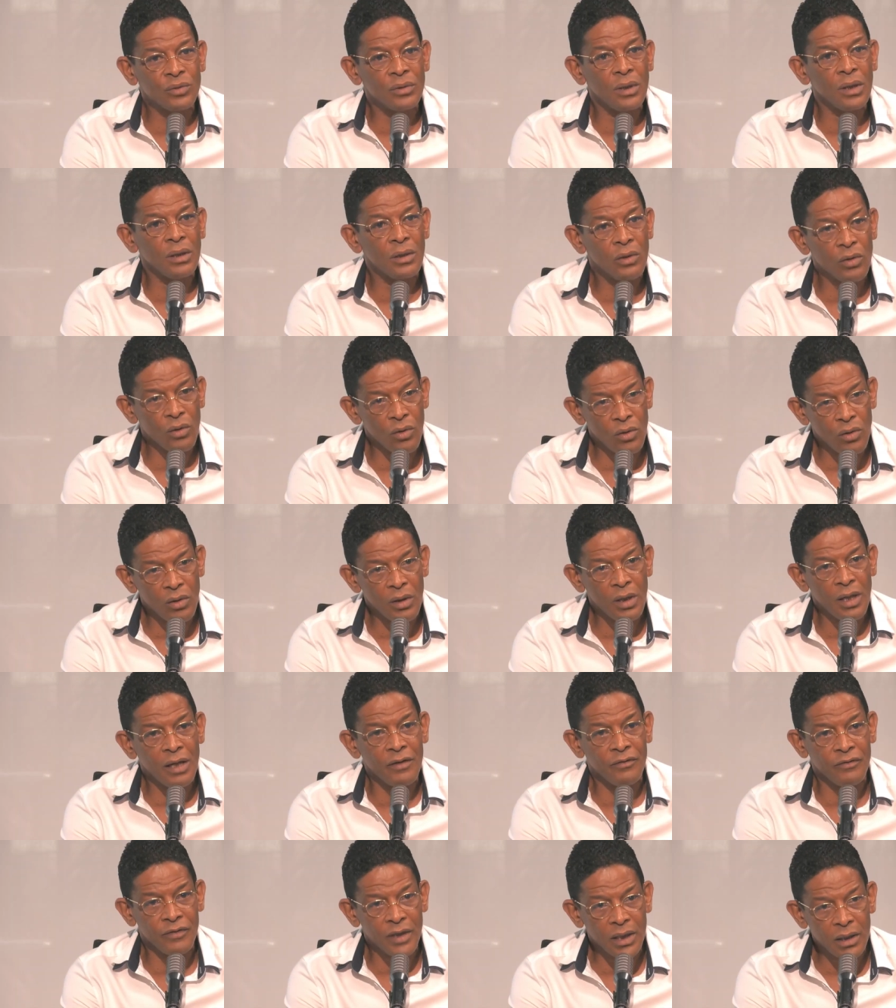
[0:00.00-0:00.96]
encore
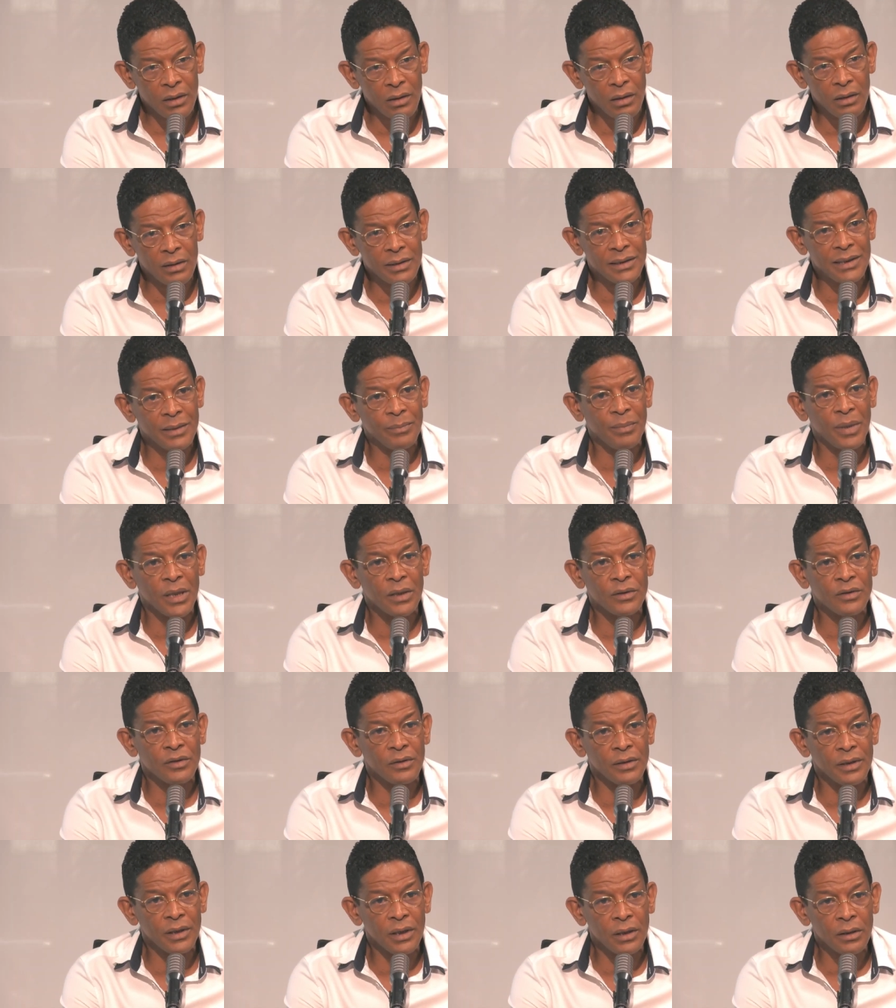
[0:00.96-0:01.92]
avec des
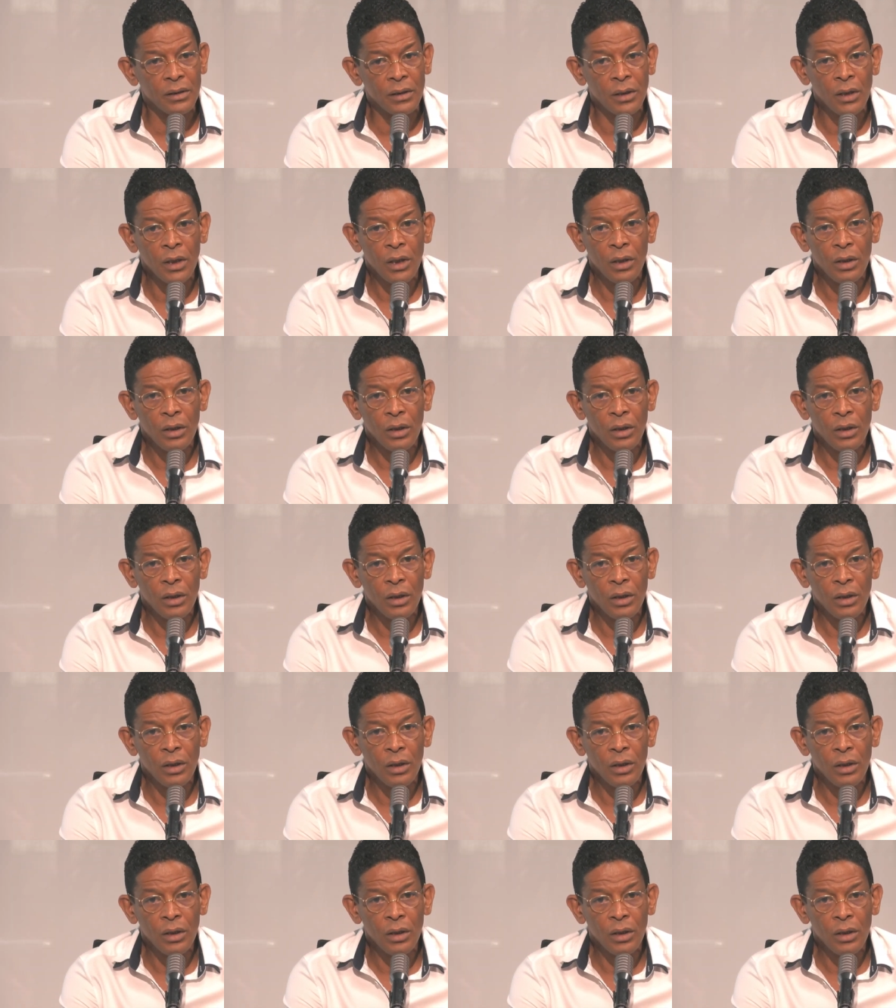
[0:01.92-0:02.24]
partenaires.